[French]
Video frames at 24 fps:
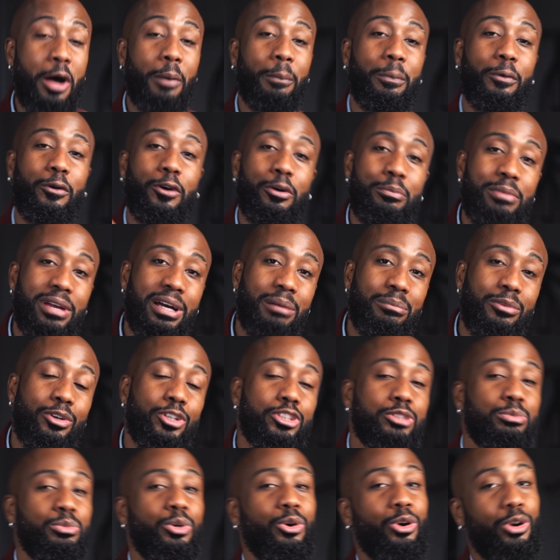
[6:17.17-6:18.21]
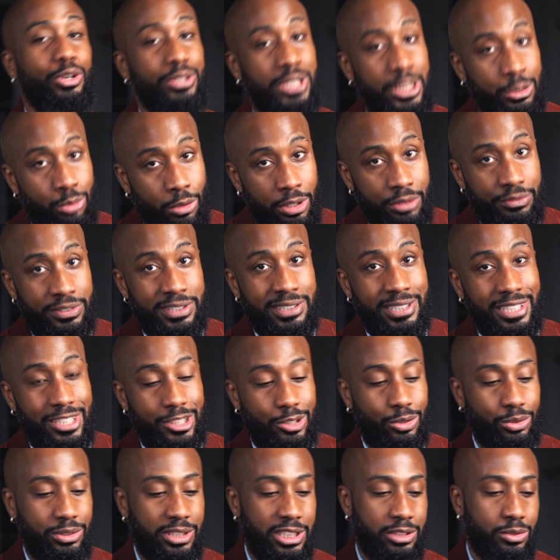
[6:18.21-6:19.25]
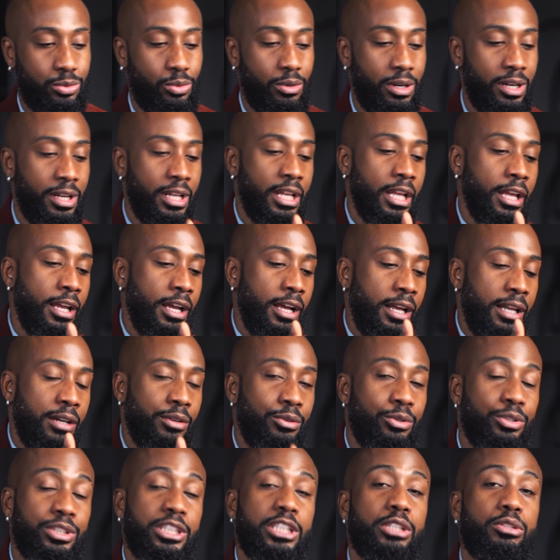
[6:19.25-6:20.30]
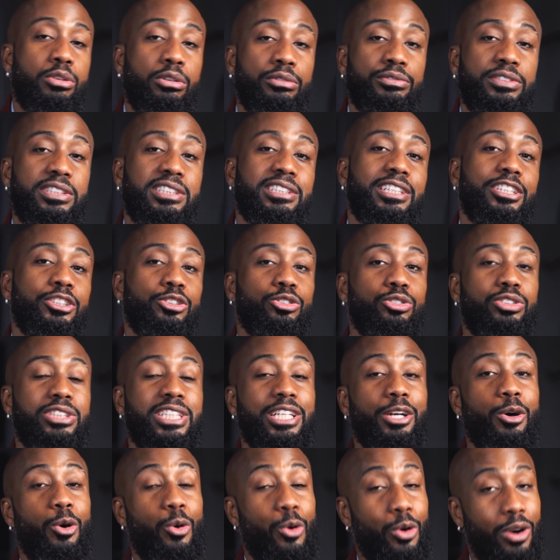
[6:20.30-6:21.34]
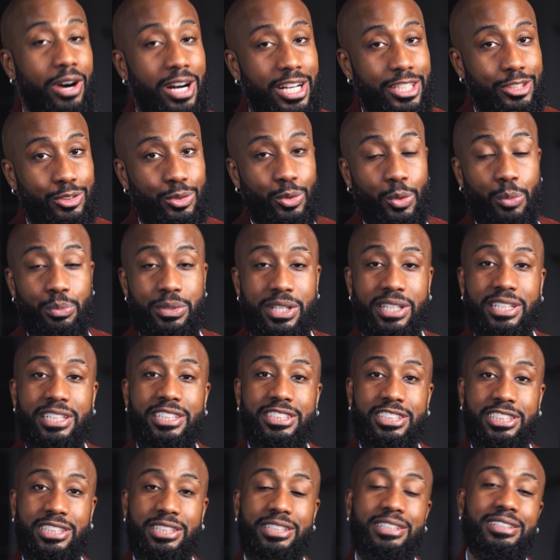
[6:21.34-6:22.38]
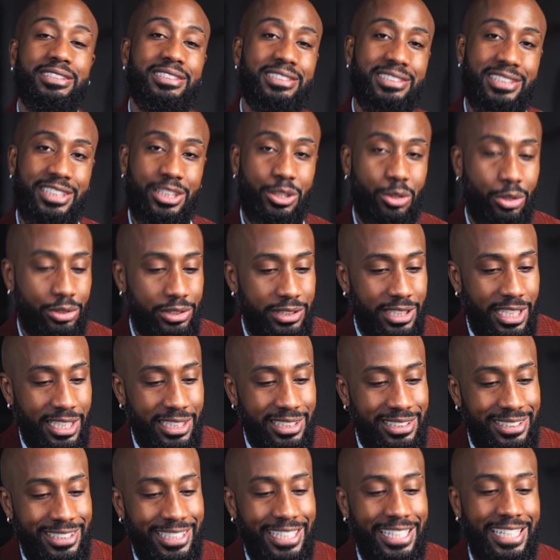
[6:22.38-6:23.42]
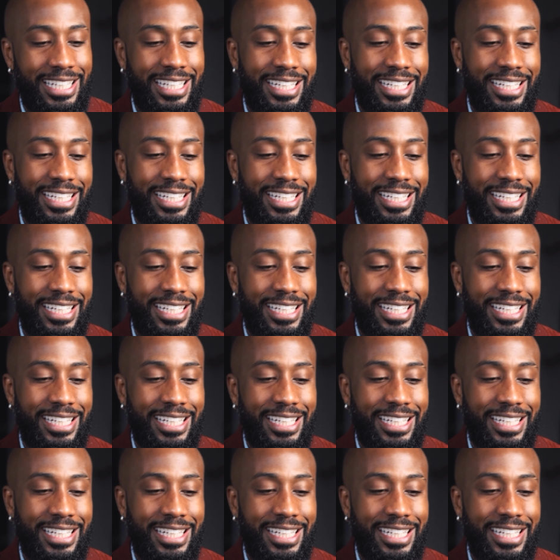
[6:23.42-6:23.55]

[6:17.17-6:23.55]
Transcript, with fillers: Premièrement, je me renettoie le visage, donc ça soit le nettoyant visage de chez Horace ou bien chez The Ordinary.